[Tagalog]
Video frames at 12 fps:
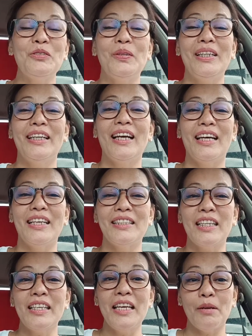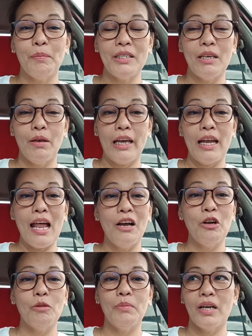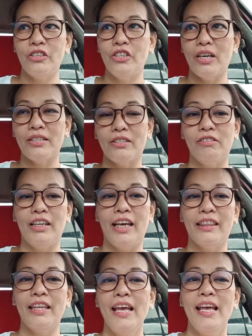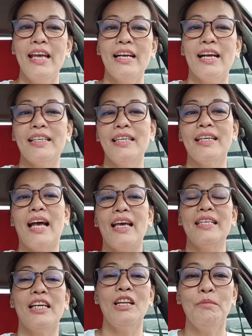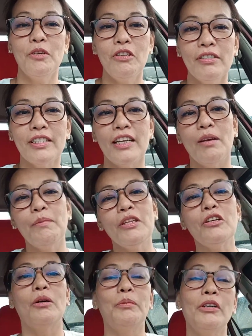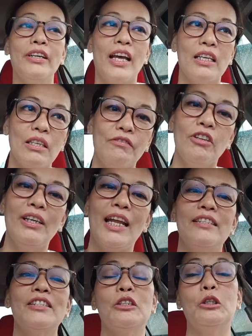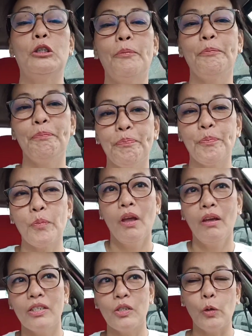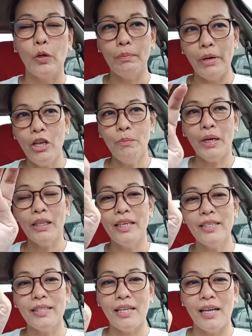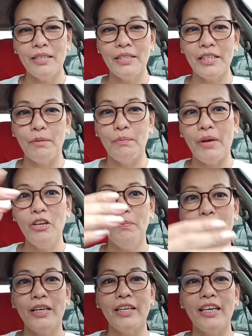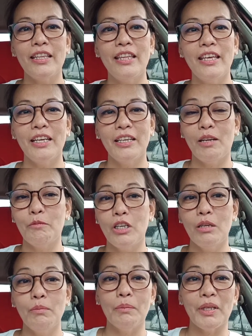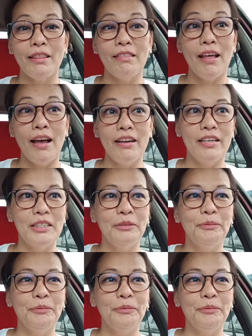Actually guys, ang hirap kasi kailangan ko mag-adjust ulit. Kasi guys, alam nyo yung salamin ko, progressive yung lens ko So, iba yung pang distance, iba yung pang reading. Alam niyo naman, matanda na.